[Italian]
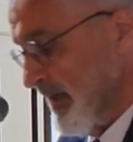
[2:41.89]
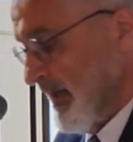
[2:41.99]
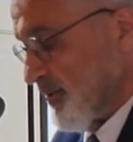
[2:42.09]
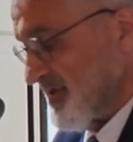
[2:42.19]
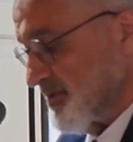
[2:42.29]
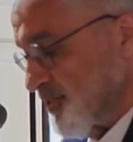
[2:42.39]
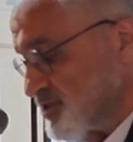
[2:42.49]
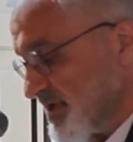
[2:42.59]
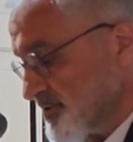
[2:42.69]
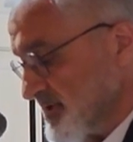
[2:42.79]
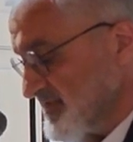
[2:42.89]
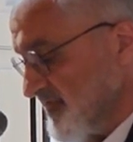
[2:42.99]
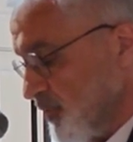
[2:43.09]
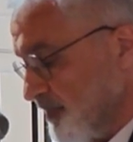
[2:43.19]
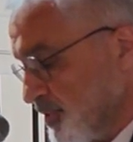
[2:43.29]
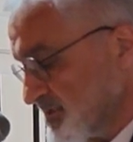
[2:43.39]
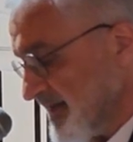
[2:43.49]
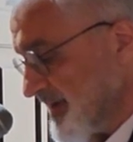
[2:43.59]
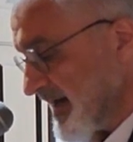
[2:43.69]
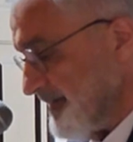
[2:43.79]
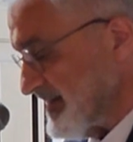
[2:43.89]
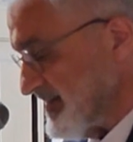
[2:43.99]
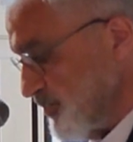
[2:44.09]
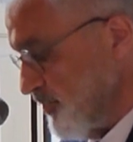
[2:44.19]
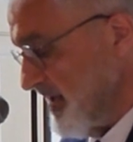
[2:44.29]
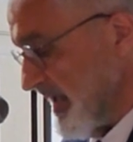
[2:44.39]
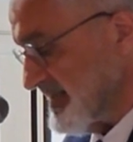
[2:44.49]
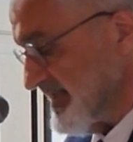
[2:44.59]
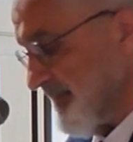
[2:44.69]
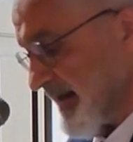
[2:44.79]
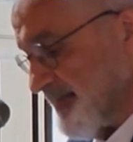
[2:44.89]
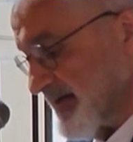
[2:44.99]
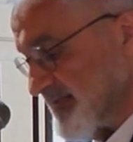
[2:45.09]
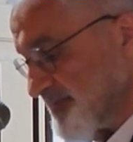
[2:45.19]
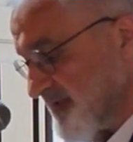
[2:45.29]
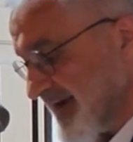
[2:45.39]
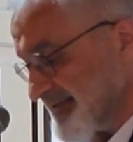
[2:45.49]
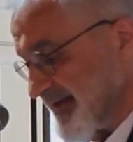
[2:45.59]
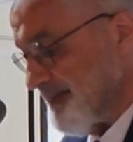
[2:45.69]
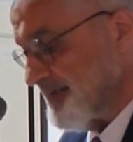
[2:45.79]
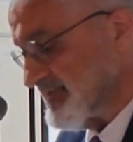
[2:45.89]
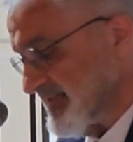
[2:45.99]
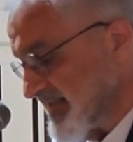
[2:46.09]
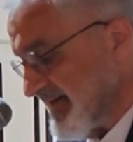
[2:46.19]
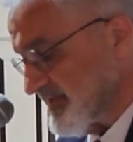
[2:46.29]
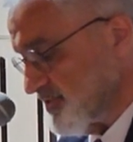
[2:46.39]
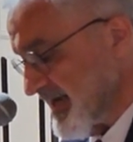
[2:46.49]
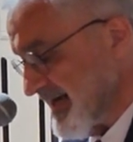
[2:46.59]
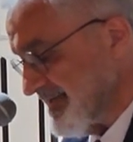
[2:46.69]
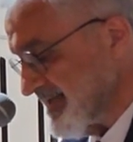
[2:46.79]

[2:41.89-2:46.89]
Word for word: e le opportunità offerte dalla vicinanza dell'importante infrastruttura, invitando il